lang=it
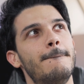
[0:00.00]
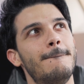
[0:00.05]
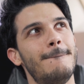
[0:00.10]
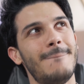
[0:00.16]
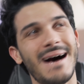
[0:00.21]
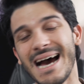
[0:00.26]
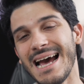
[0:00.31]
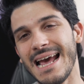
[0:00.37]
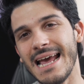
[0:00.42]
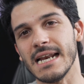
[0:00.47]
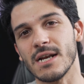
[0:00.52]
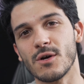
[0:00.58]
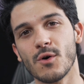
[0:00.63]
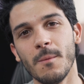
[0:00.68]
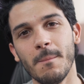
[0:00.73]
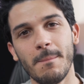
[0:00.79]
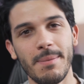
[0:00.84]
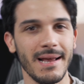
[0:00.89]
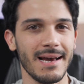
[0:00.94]
Ma è il
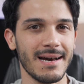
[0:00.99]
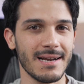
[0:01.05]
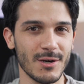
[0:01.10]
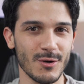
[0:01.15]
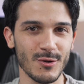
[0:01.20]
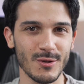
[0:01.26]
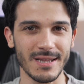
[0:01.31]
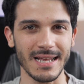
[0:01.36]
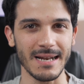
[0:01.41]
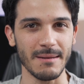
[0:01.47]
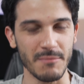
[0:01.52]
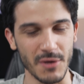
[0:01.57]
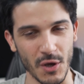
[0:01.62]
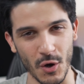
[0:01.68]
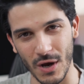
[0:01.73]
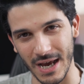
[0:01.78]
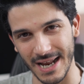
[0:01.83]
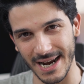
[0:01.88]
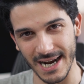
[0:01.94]
compleanno del
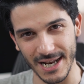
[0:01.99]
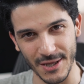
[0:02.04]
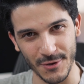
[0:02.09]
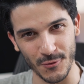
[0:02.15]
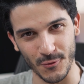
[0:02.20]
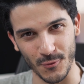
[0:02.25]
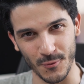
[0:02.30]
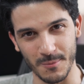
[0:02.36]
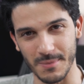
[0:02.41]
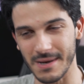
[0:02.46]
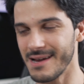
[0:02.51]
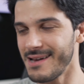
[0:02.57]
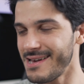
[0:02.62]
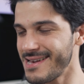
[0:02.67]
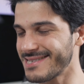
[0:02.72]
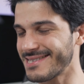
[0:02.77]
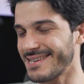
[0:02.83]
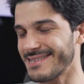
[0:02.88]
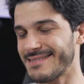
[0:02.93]
mio canale YouTube.
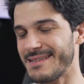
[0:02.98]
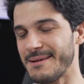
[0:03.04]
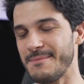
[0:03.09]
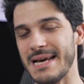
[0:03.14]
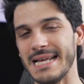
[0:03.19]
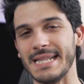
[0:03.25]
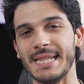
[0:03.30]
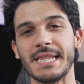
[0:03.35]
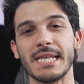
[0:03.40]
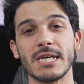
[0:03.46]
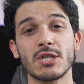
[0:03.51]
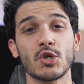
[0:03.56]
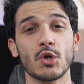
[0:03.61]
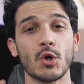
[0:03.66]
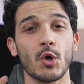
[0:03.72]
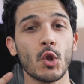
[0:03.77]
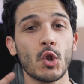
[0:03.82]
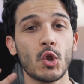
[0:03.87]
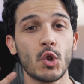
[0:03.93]
Esattamente
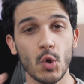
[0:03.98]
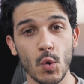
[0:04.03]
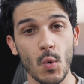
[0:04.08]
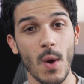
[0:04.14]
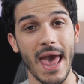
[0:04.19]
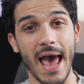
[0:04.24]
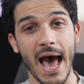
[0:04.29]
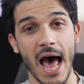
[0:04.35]
sono due